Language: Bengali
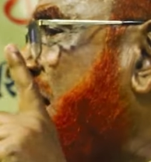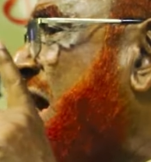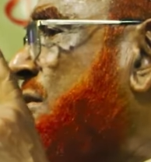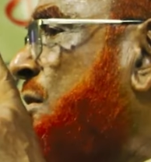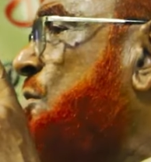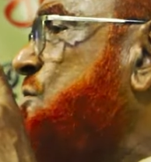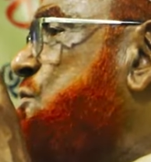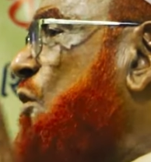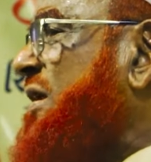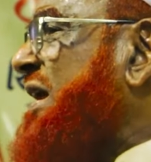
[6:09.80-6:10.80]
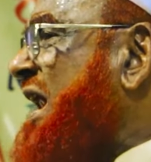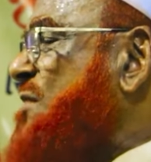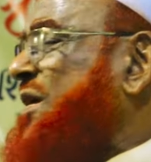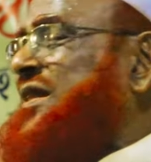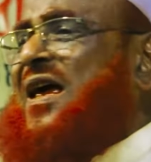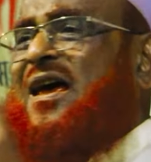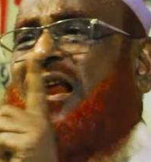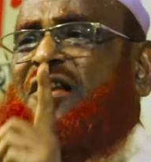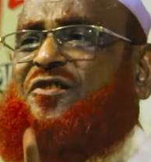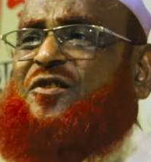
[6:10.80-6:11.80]
বেজার শরীরের মধ্যে
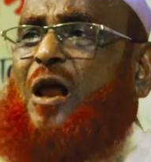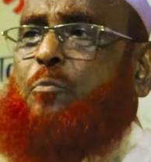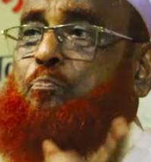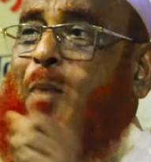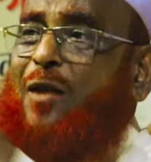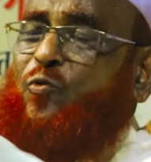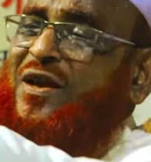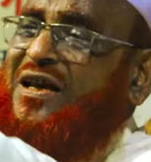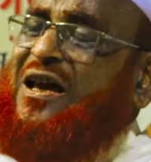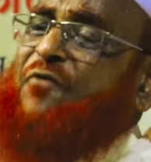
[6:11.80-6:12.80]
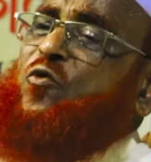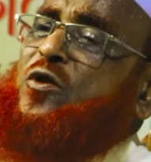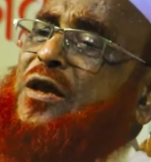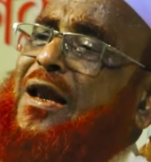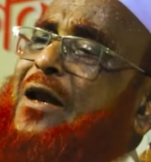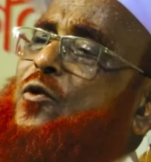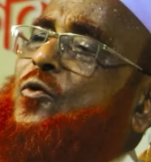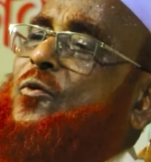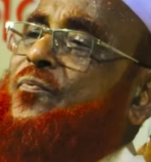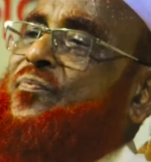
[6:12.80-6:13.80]
রাস্তার বালু নিক্ষেপ করতে লাগলো